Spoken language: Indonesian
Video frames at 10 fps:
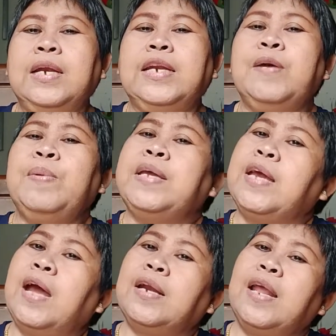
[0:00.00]

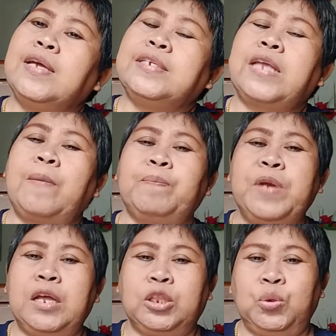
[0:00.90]
Demikianlah
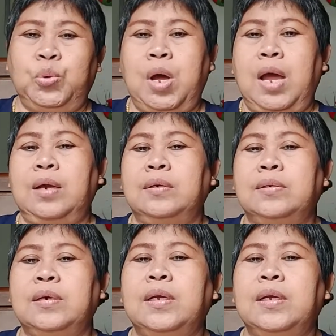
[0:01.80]
sabda Tuhan